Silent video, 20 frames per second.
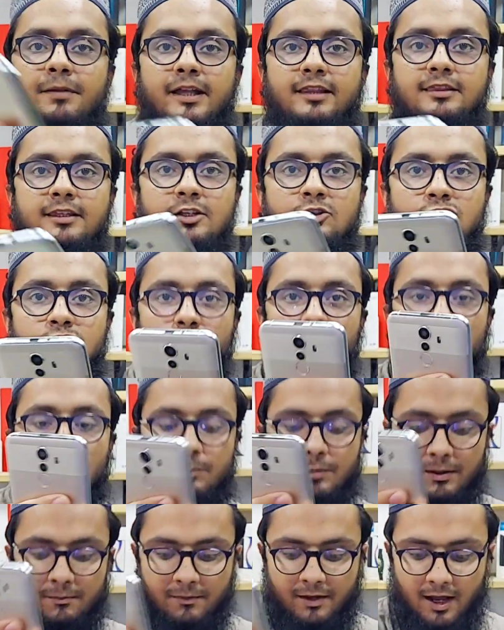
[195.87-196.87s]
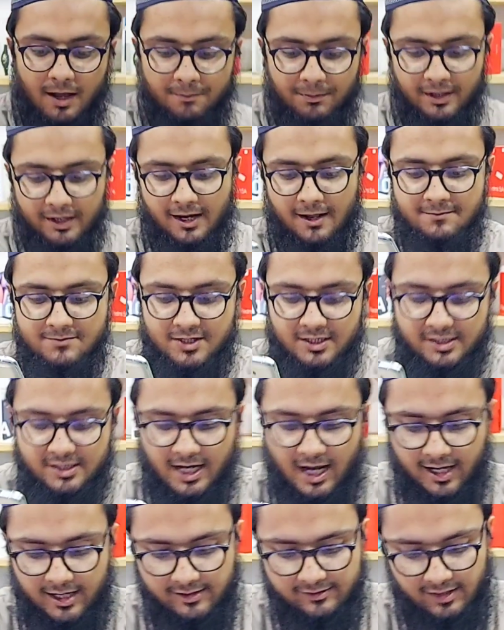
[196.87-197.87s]
पैंतीस सौ रुपये में आप आराम से
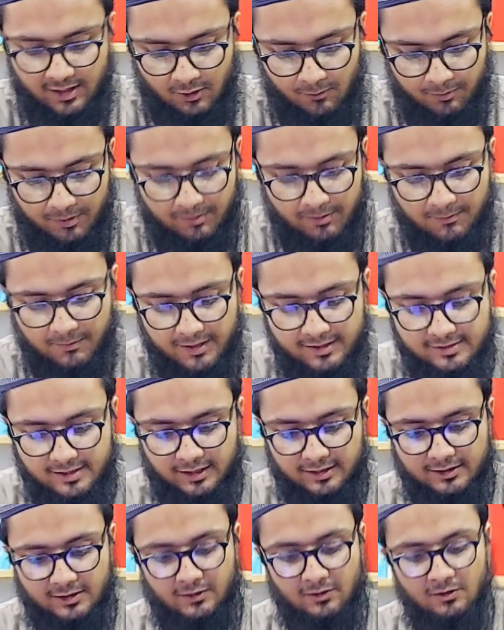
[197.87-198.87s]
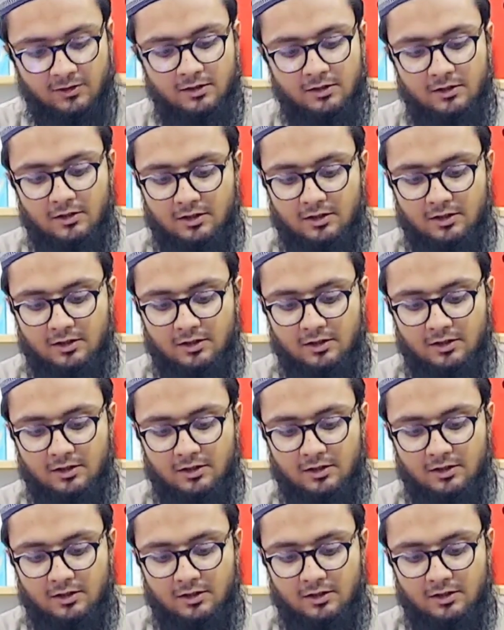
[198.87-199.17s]
चार हज़ार रुपये में बेच सकते हो